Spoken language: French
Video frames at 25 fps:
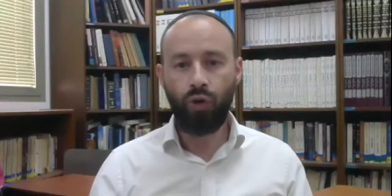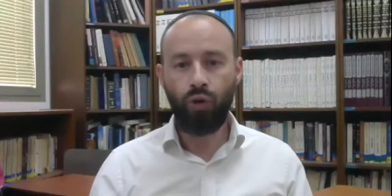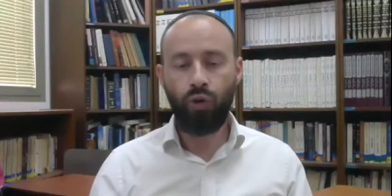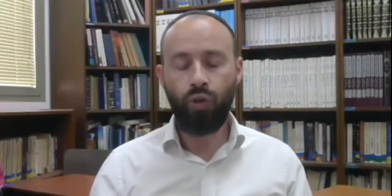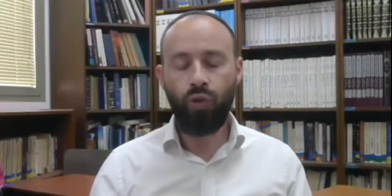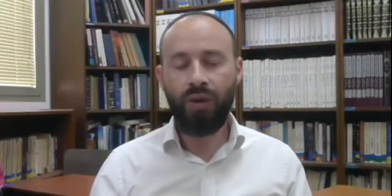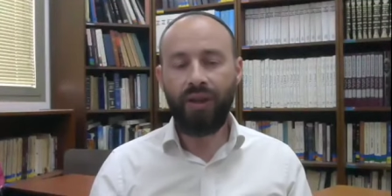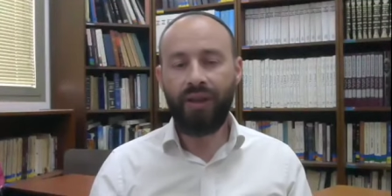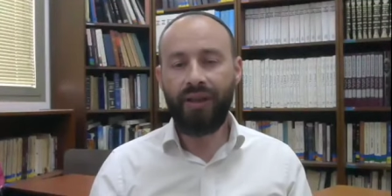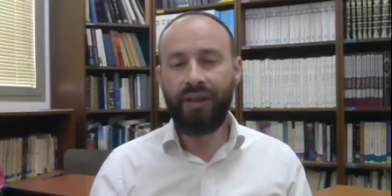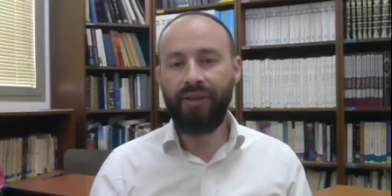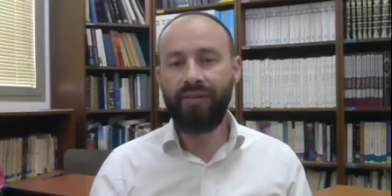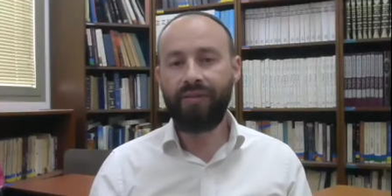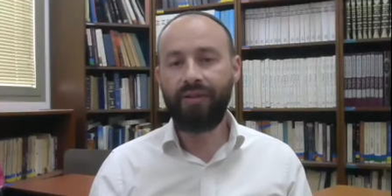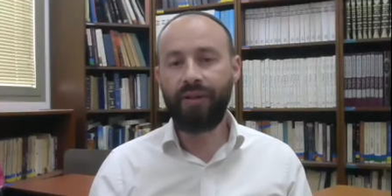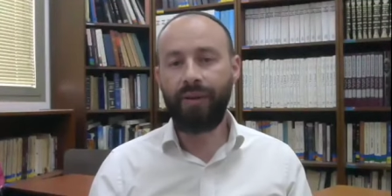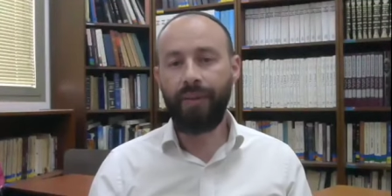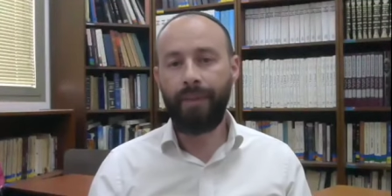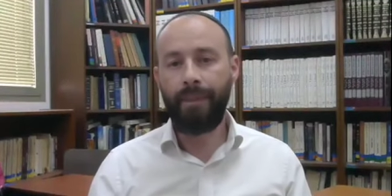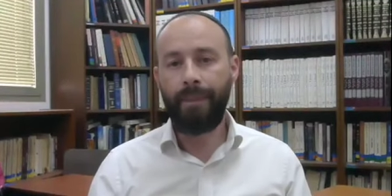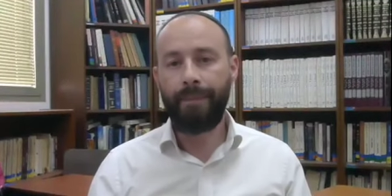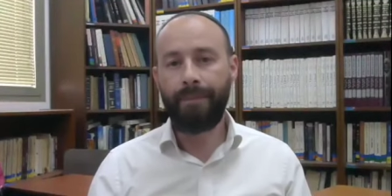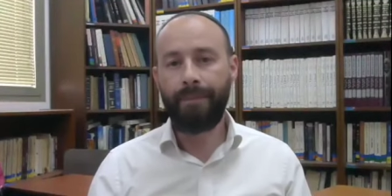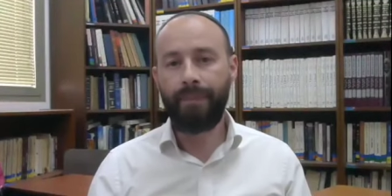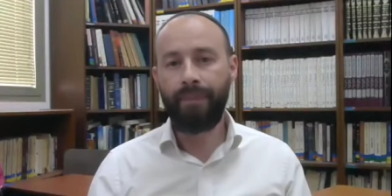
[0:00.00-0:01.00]
Tous les
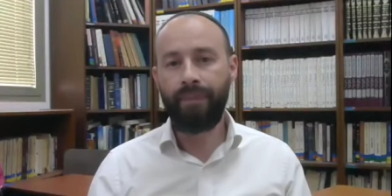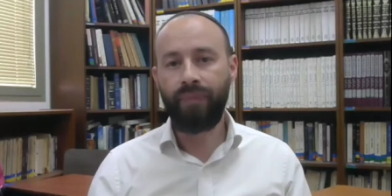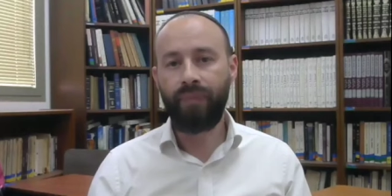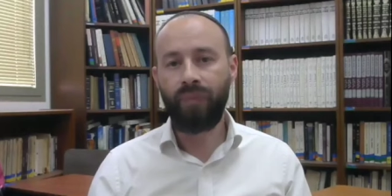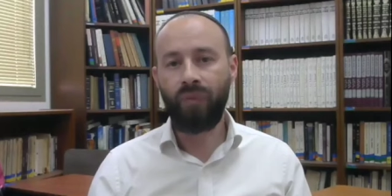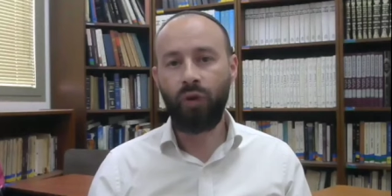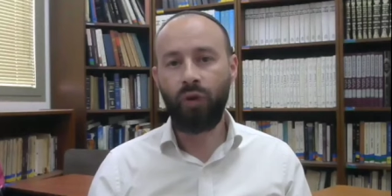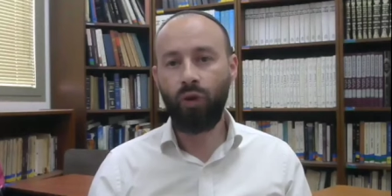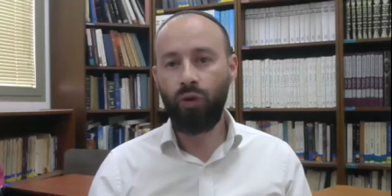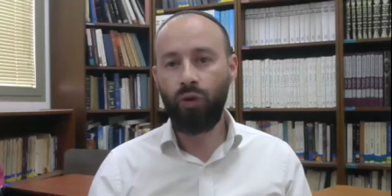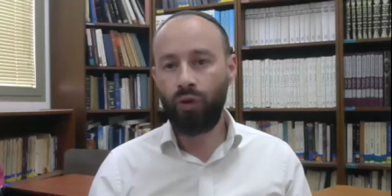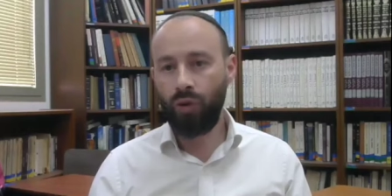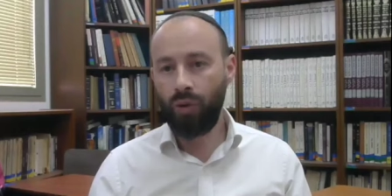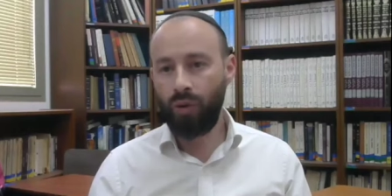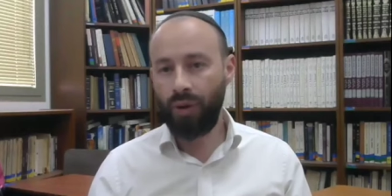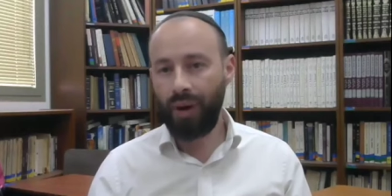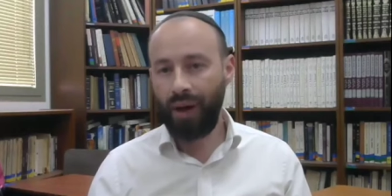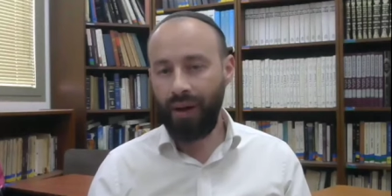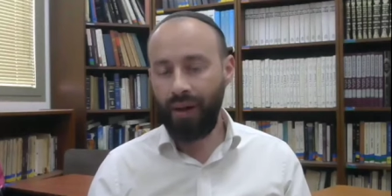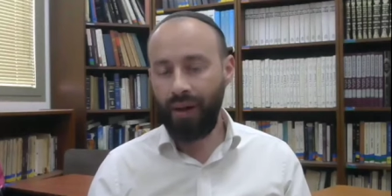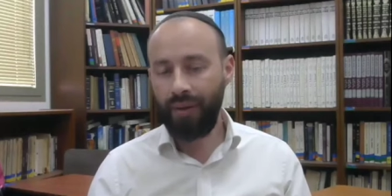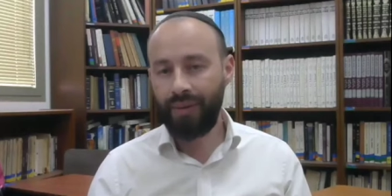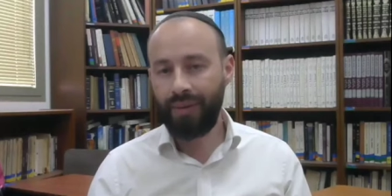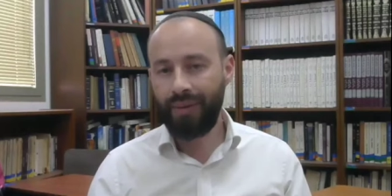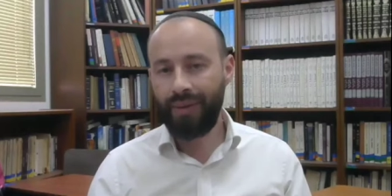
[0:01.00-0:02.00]
livres de
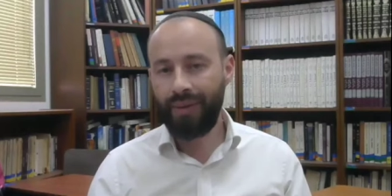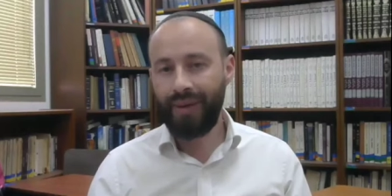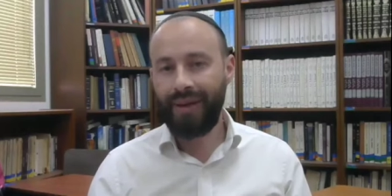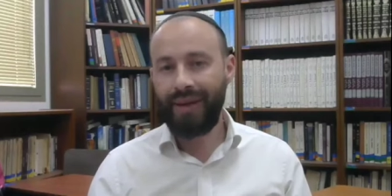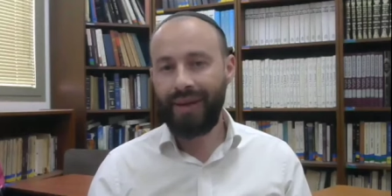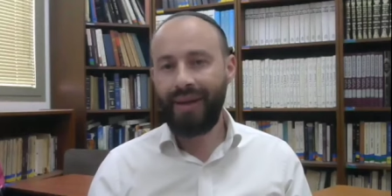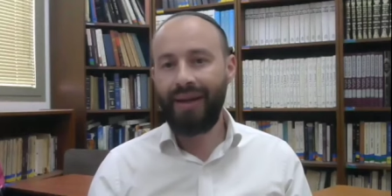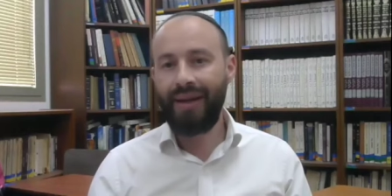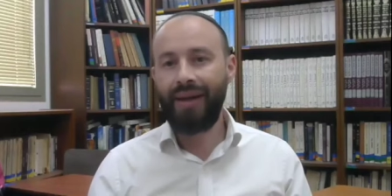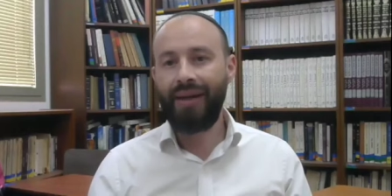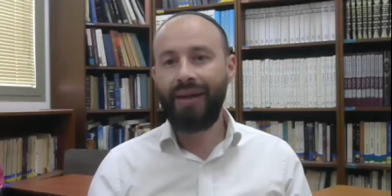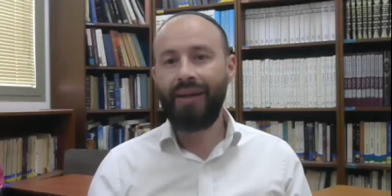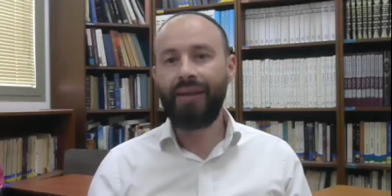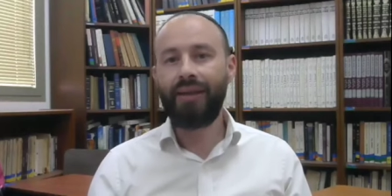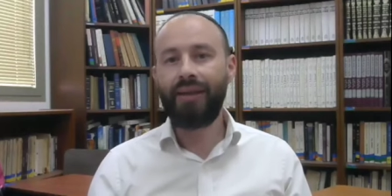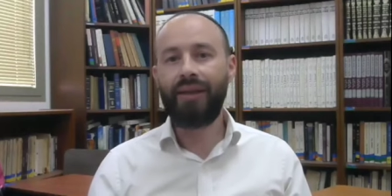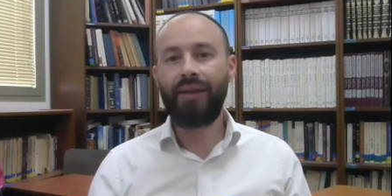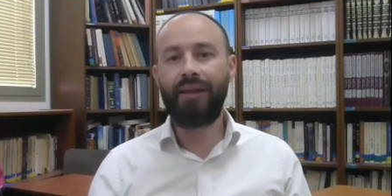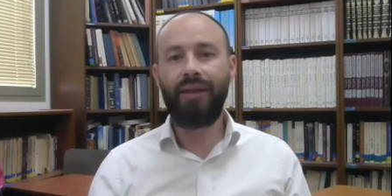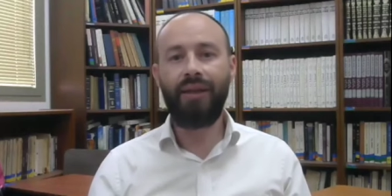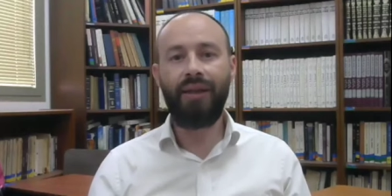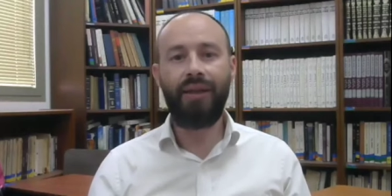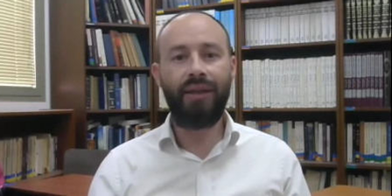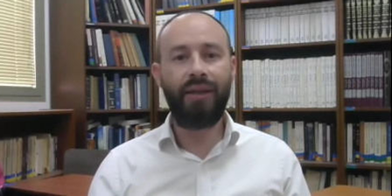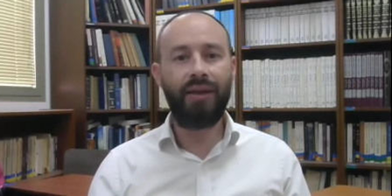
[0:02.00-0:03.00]
Torah
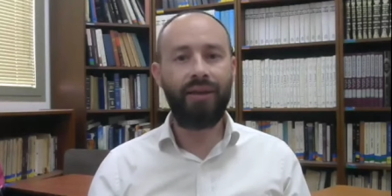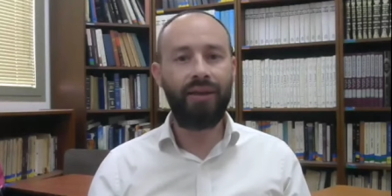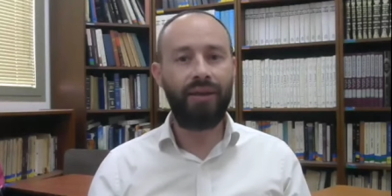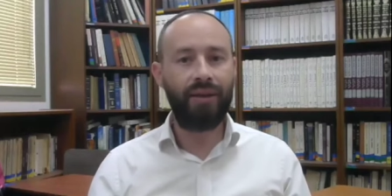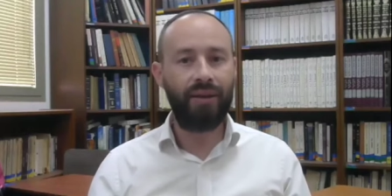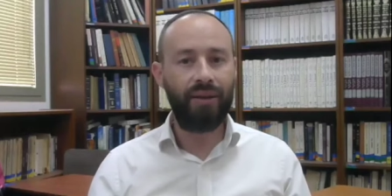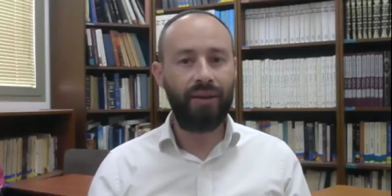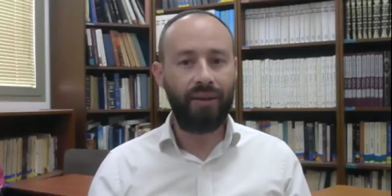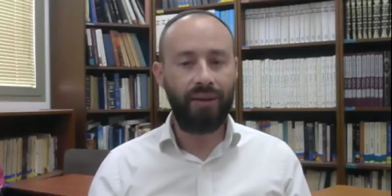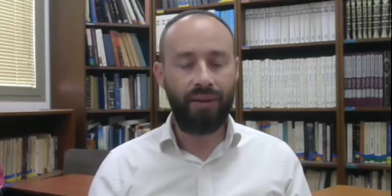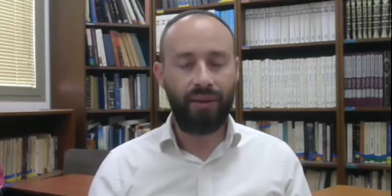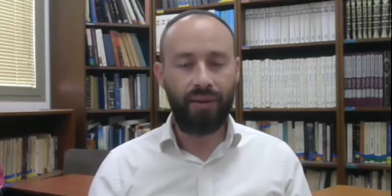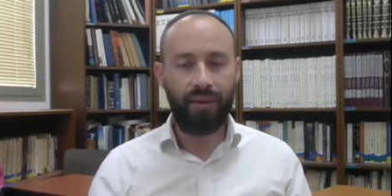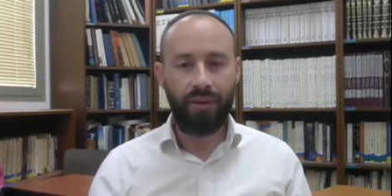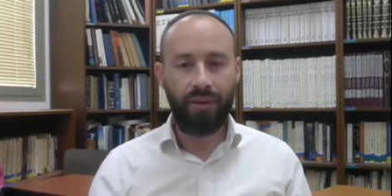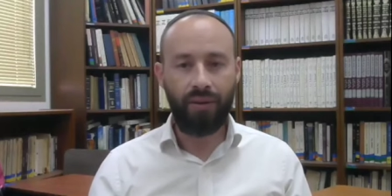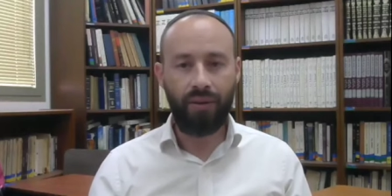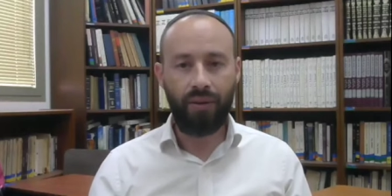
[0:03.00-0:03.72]
euh,